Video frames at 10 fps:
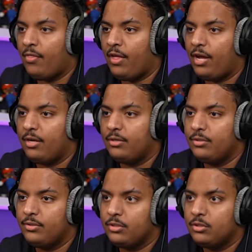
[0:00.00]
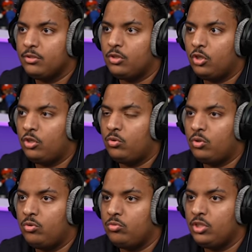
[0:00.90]
ذا حلو
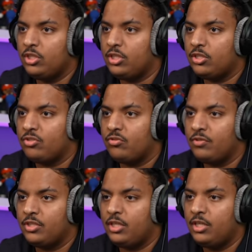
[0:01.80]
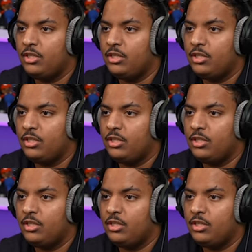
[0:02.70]
حلو نقدر نستفيد ها